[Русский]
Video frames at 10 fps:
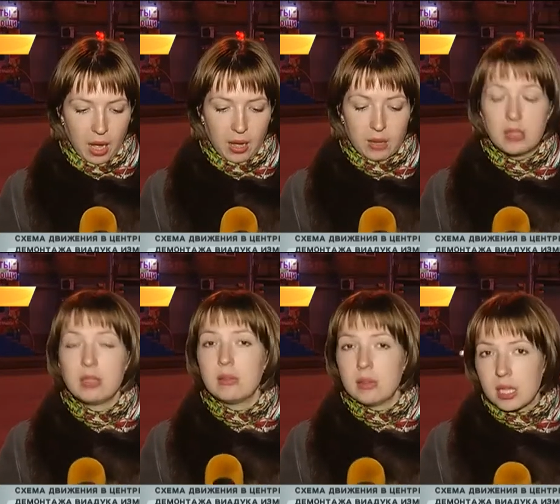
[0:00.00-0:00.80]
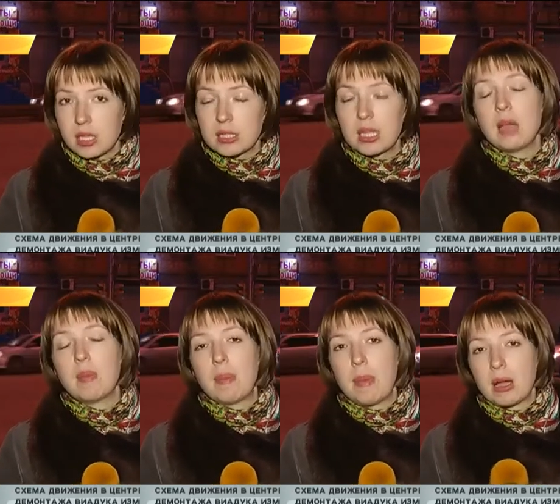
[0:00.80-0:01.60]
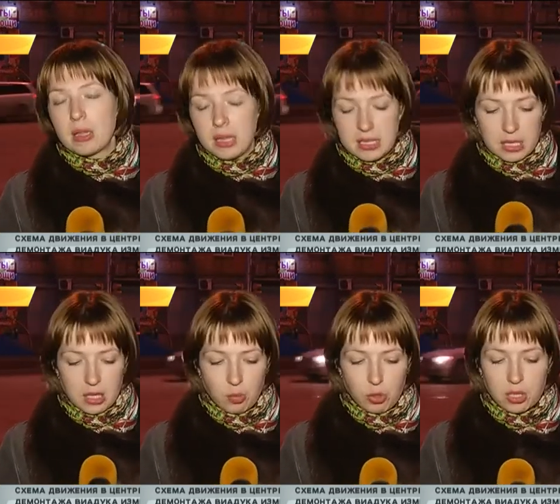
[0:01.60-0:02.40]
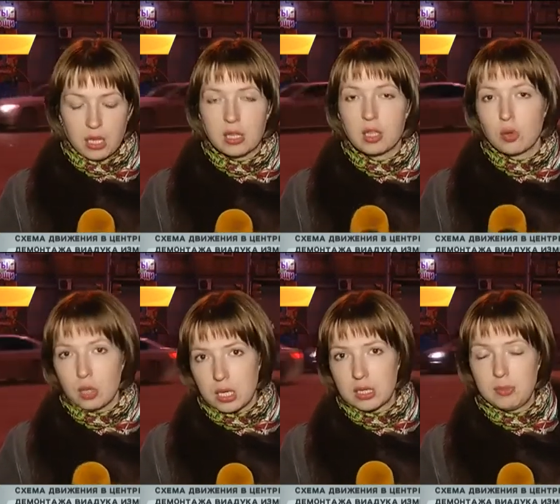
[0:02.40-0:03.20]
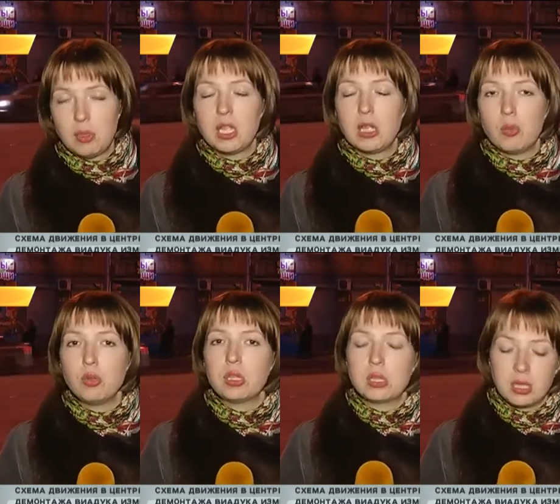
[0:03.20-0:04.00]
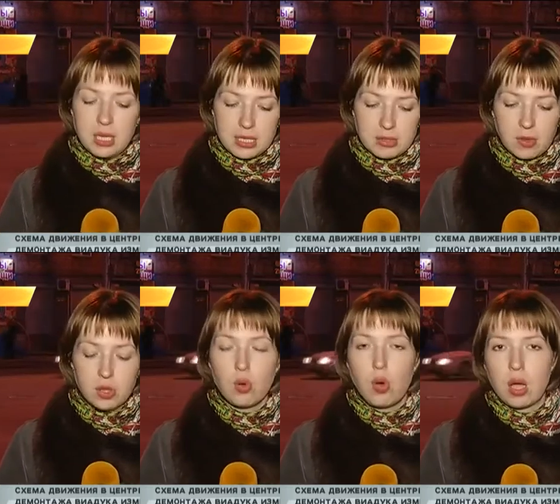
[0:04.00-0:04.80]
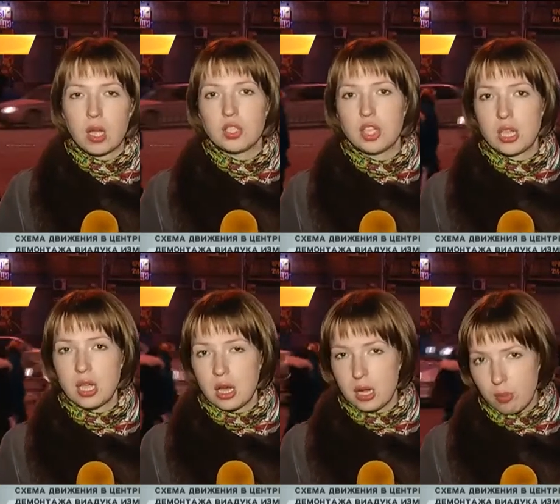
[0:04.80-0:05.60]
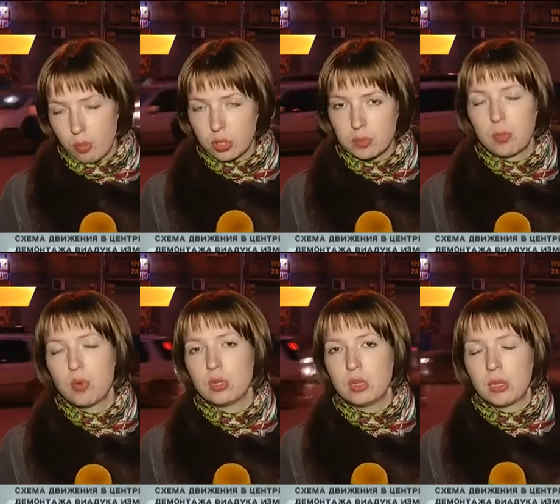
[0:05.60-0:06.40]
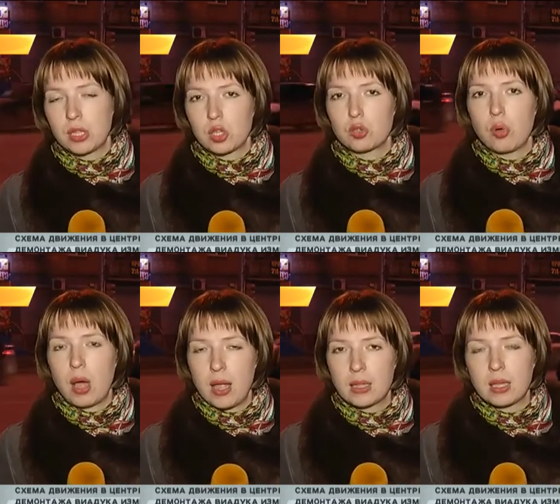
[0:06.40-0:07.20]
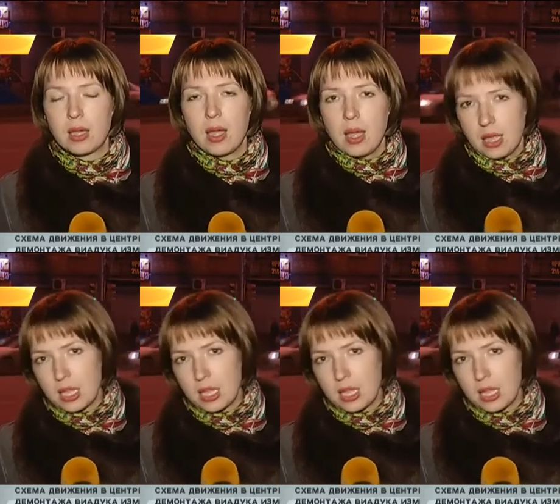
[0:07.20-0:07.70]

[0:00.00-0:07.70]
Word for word: А, эта схема, если не будет каких-то других изменений, будет действовать до окончания работ по демонтажу, а это,